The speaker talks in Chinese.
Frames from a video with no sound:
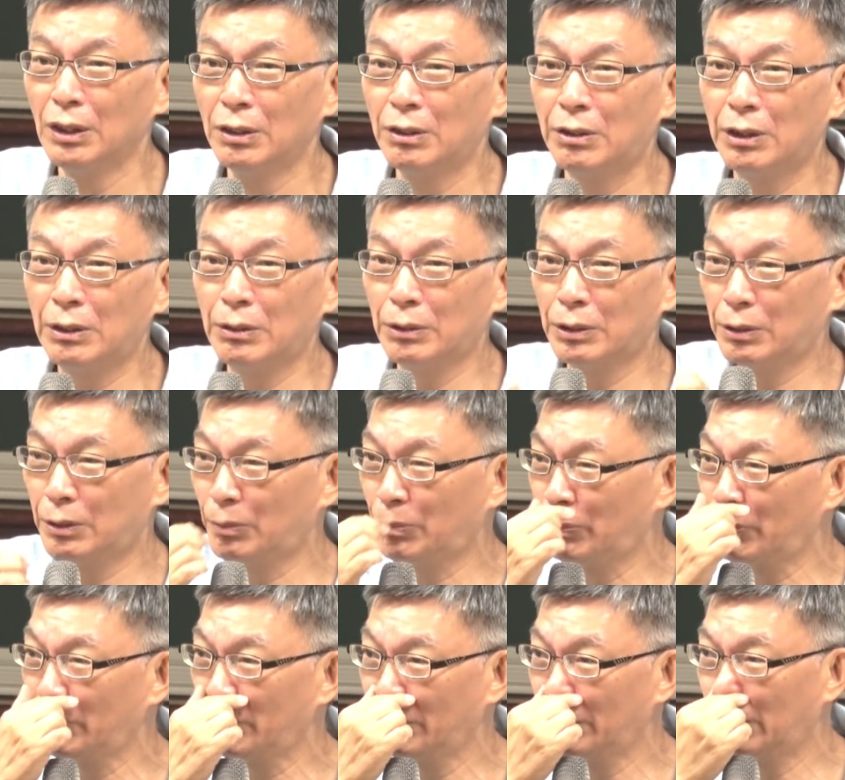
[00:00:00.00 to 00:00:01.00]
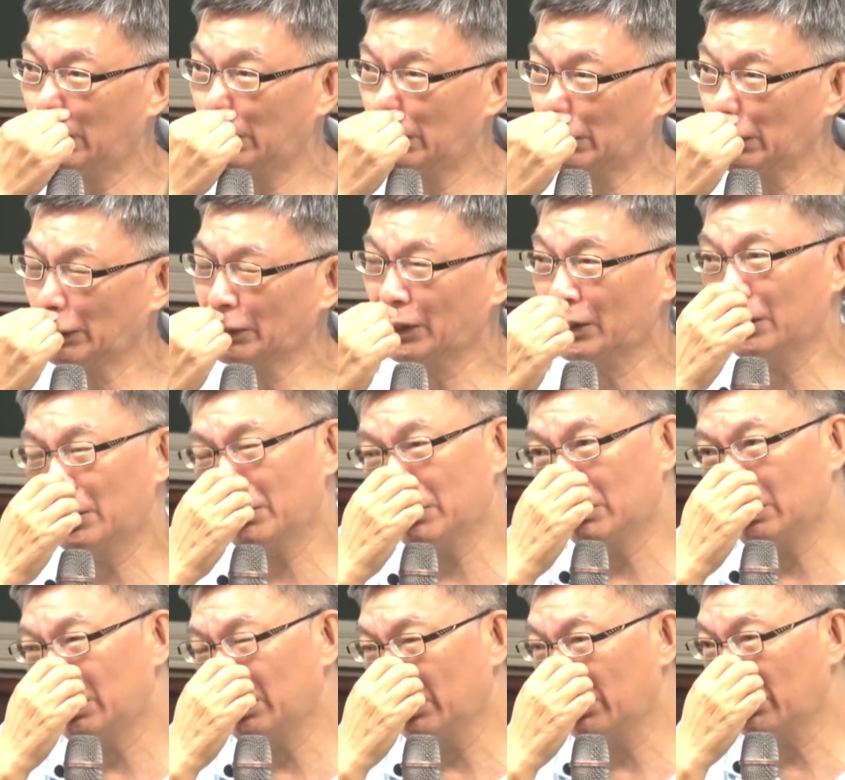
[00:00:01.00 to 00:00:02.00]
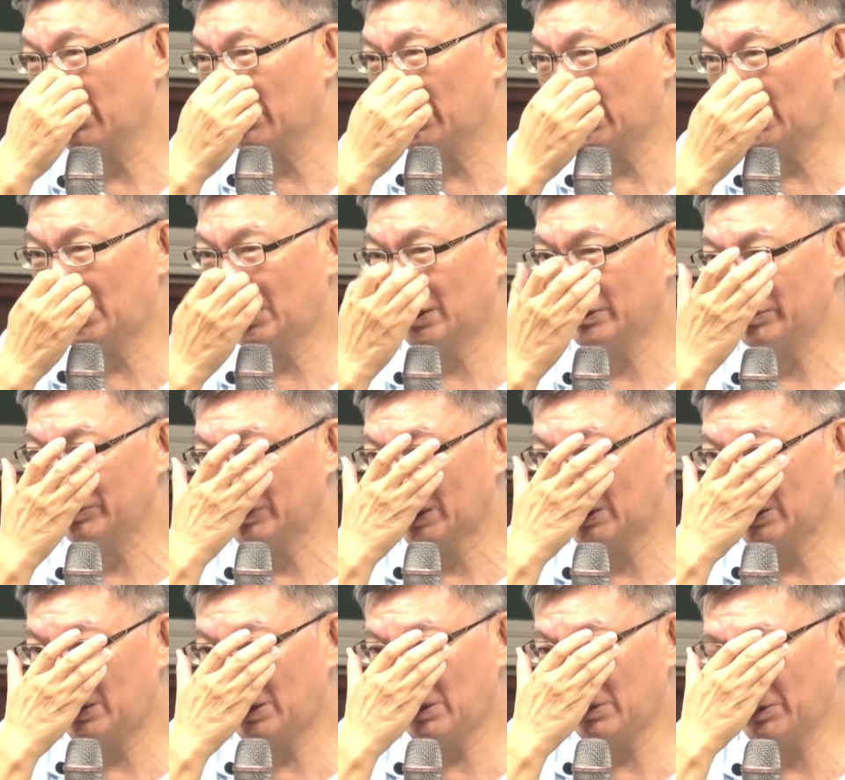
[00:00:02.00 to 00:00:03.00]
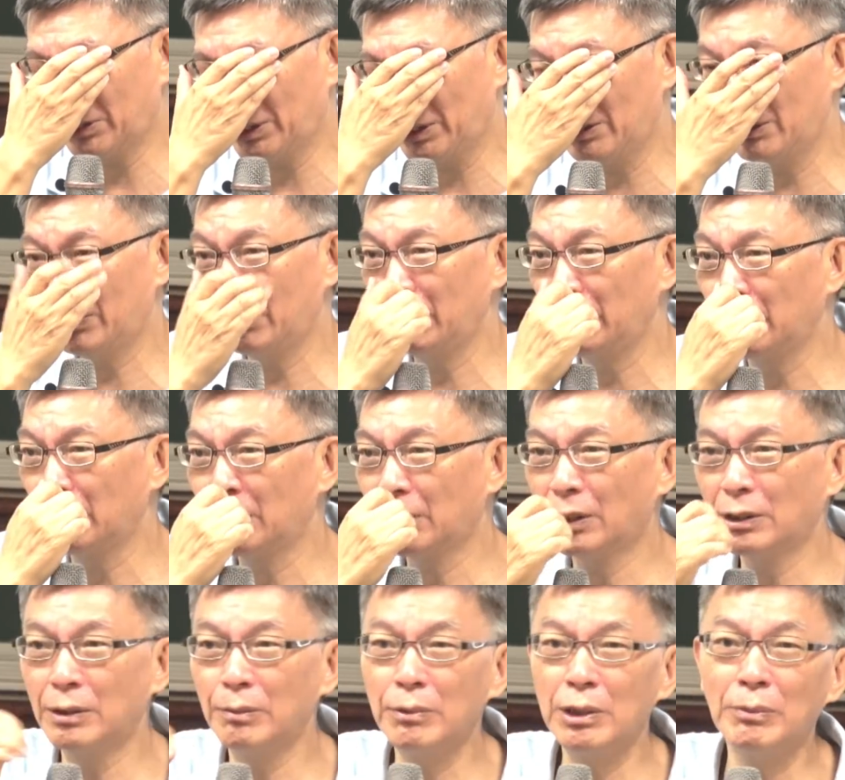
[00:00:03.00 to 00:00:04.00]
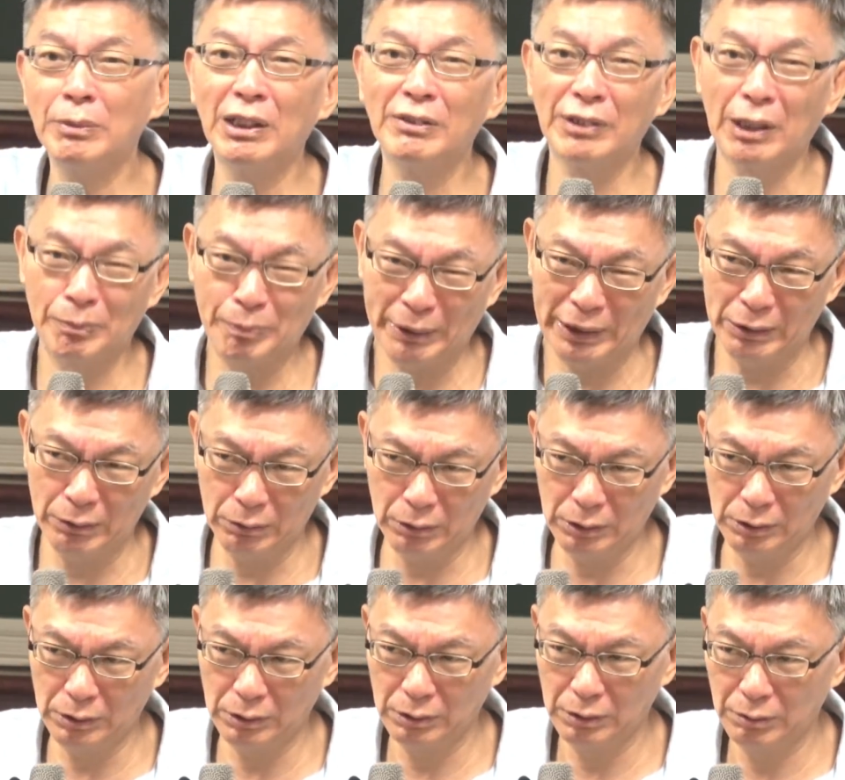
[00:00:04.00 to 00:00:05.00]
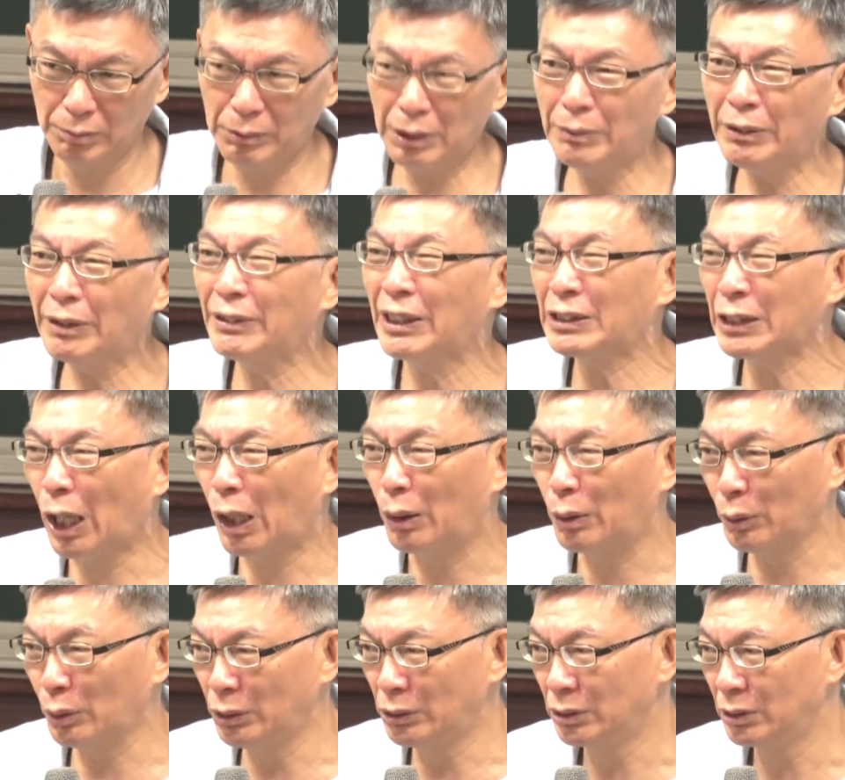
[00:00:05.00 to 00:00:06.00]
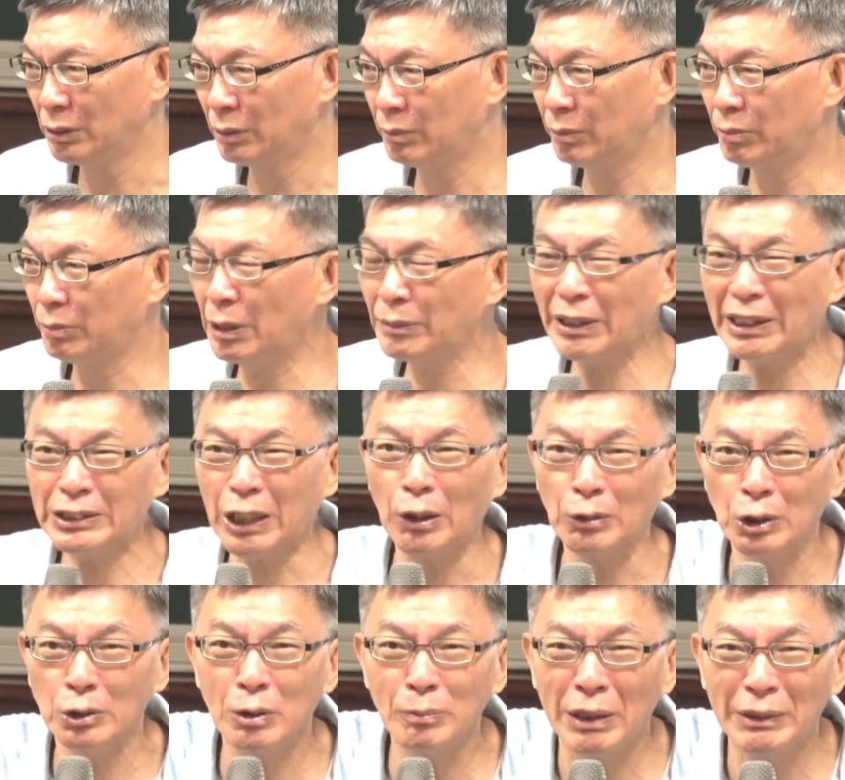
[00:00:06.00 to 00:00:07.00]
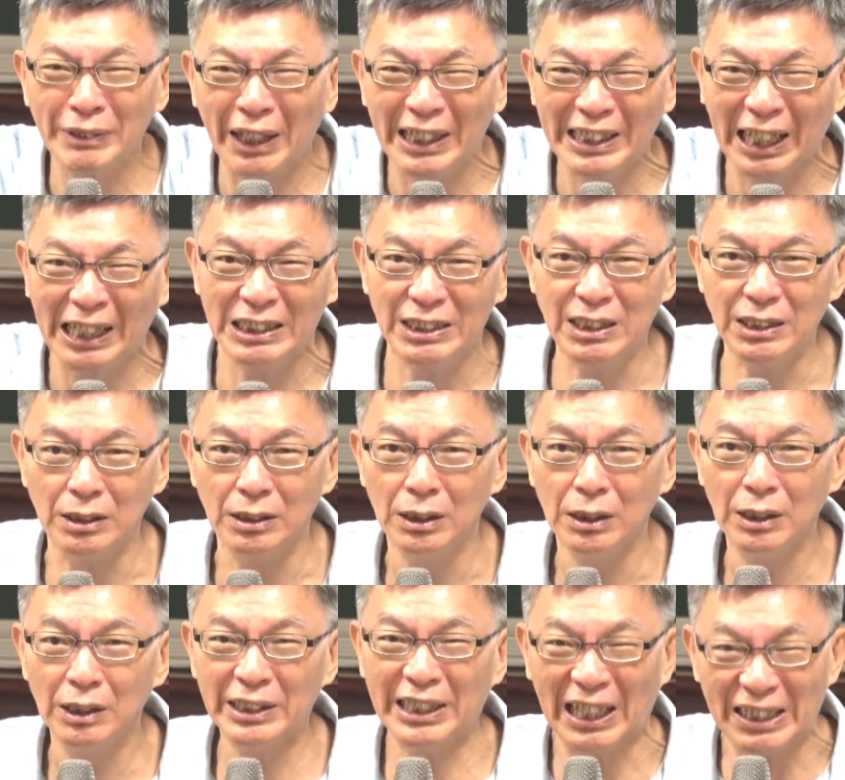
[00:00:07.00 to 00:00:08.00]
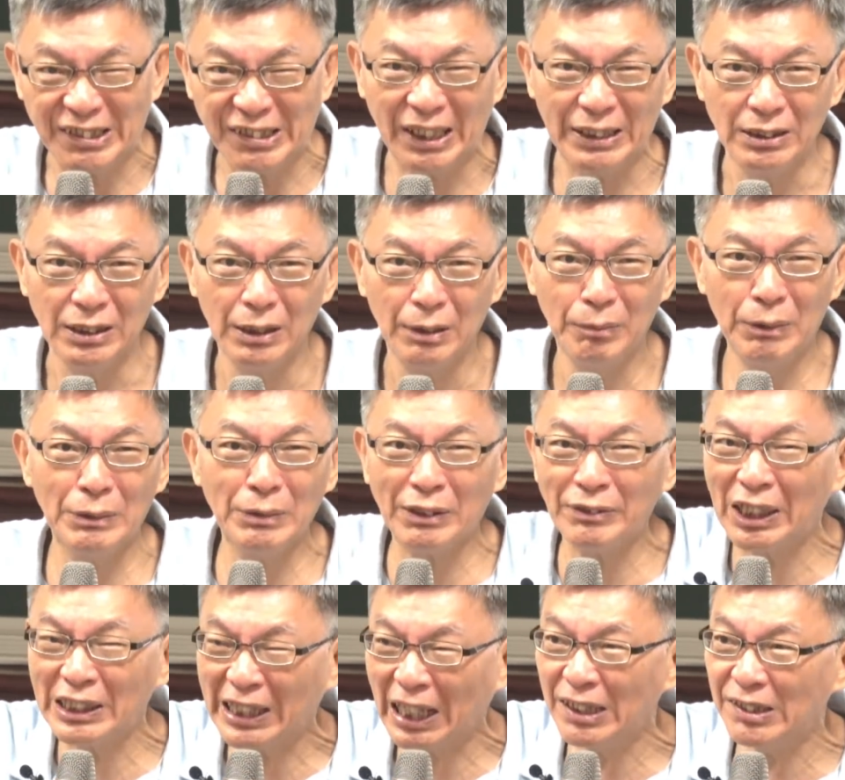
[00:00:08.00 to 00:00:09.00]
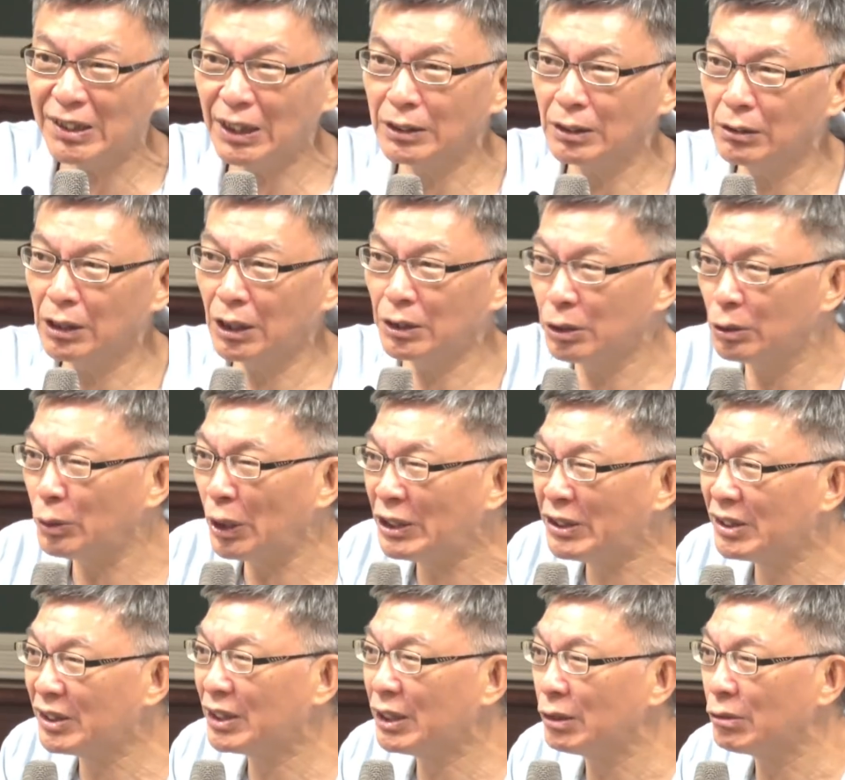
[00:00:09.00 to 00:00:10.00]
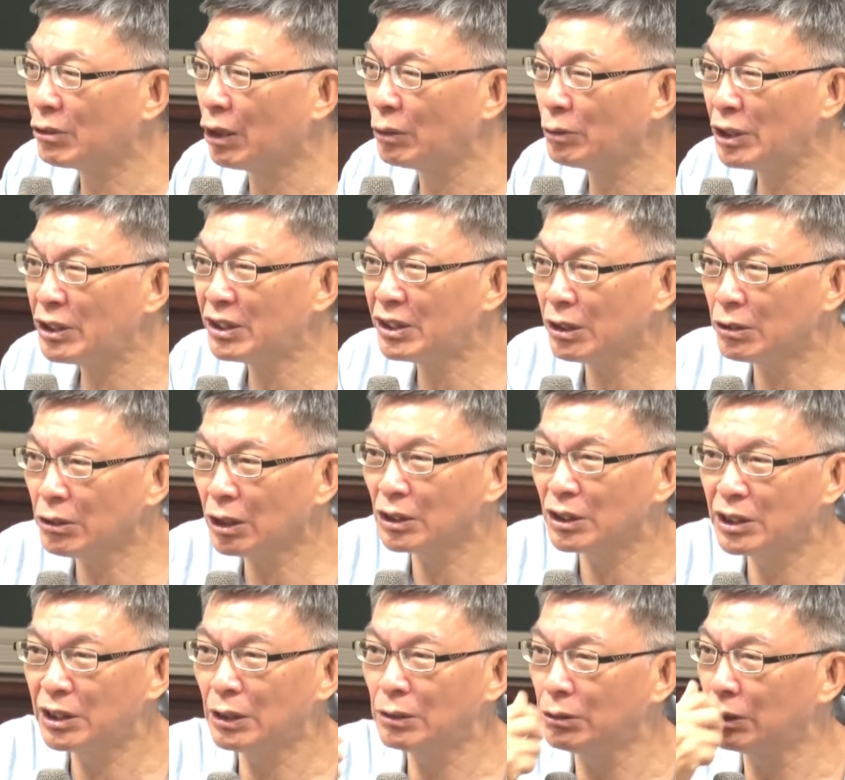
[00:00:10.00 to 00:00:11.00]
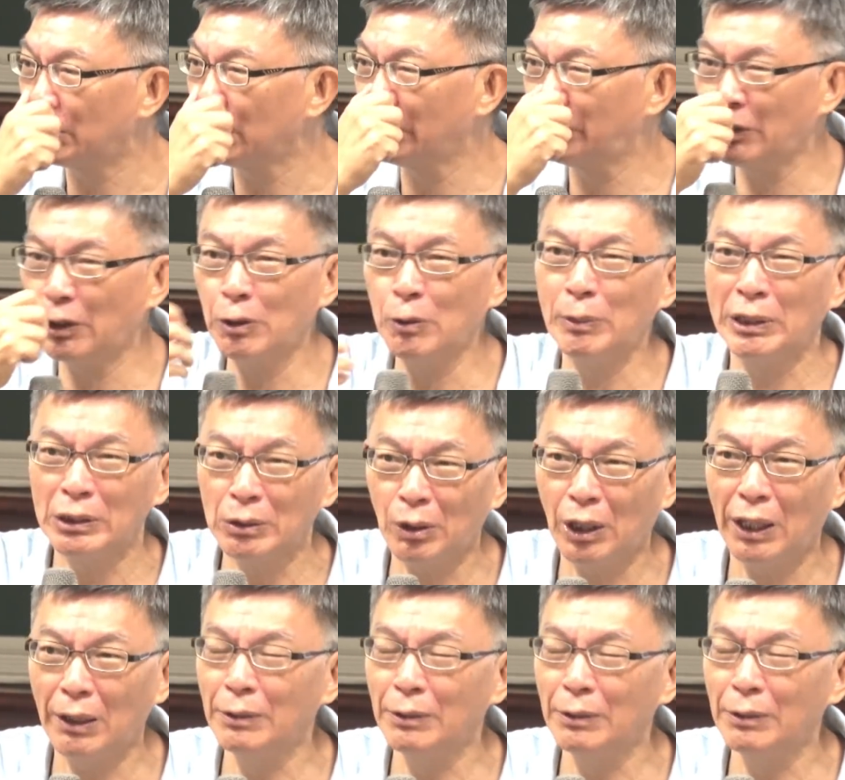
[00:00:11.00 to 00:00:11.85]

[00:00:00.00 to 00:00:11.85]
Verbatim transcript: 所以我想起来，但是我有时候在想，这种情绪语言让人没有办法辩论，没办法讨论，没办法讨论就没办法改进、改善，没办法改善的话，呢，就维持现状，维持现状的结果就菲律宾化。